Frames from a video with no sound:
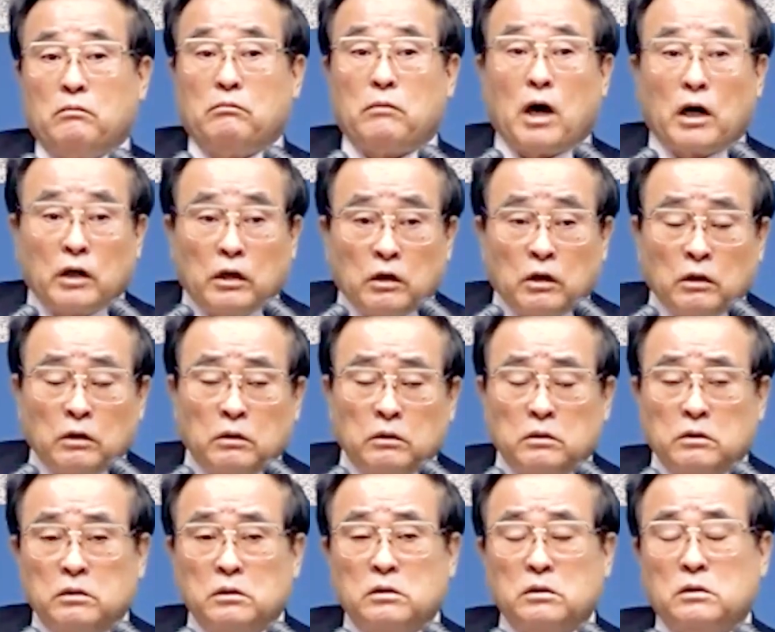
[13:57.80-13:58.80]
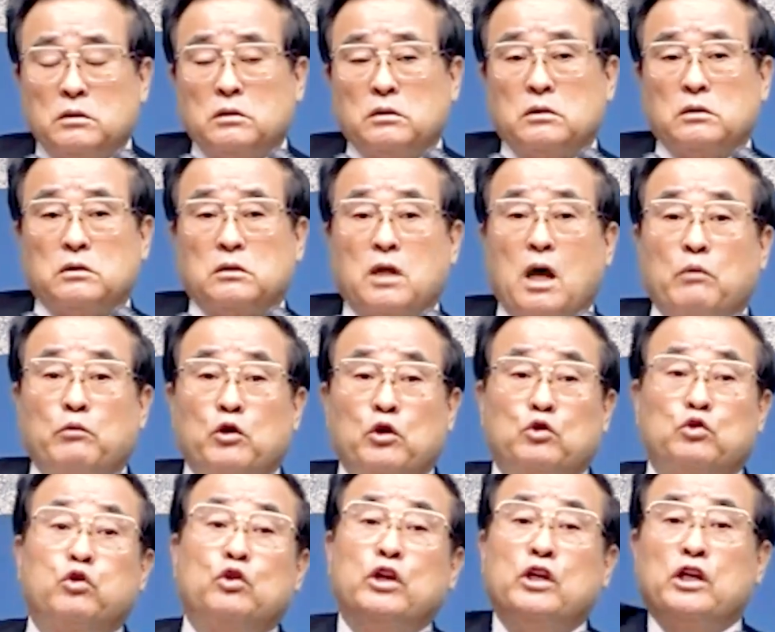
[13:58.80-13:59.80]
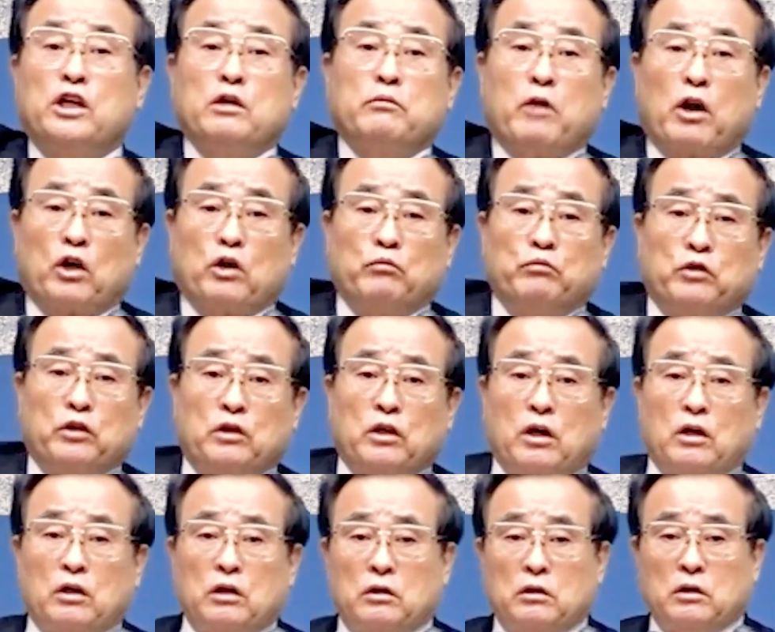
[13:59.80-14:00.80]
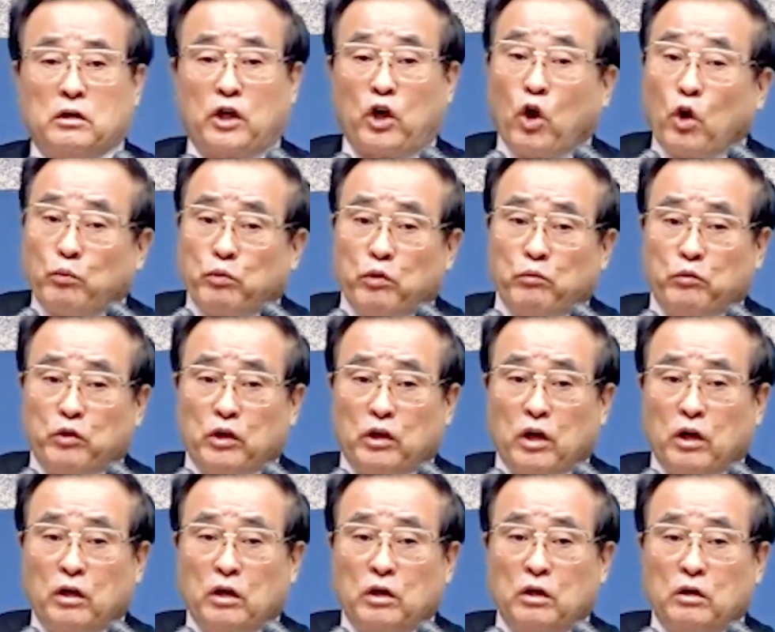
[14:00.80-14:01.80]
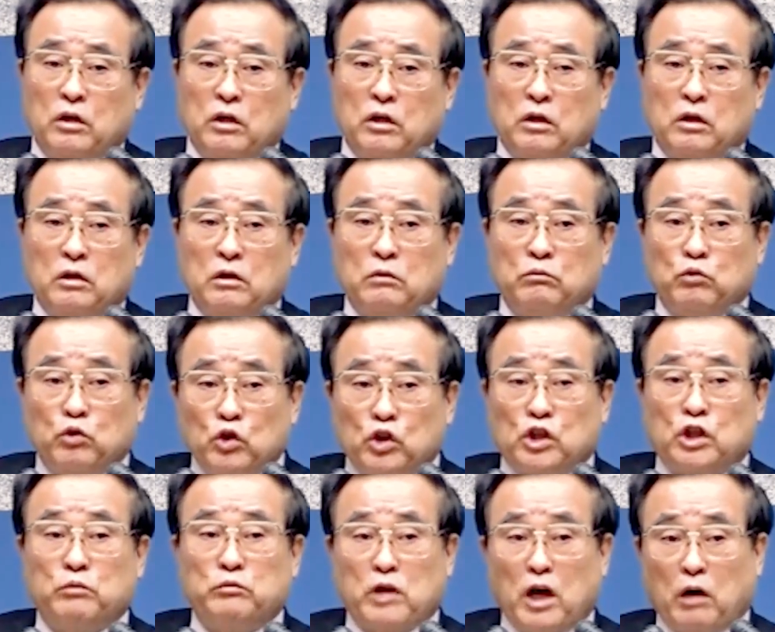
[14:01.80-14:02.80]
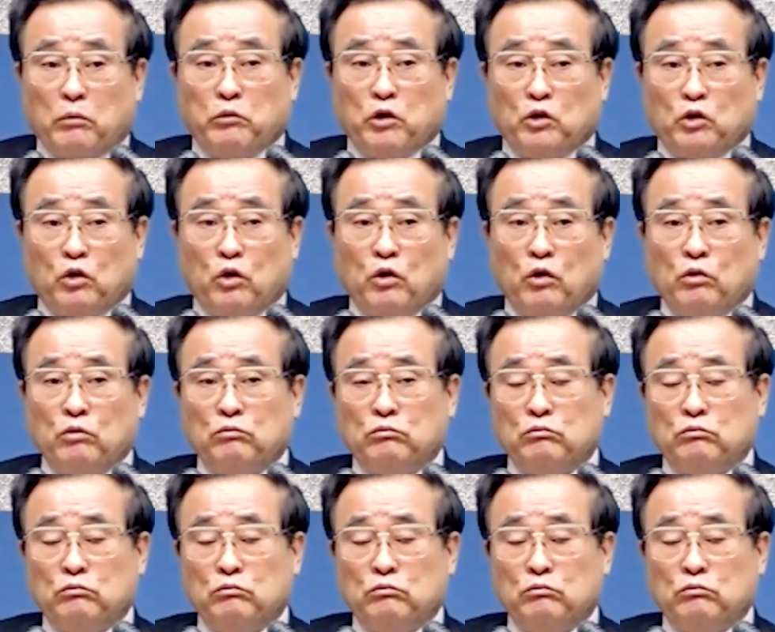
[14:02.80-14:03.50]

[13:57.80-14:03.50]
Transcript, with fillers: 마귀는 남을 죽이는 게 마귀입니다. 괴롭힙니다. 물심양면으로.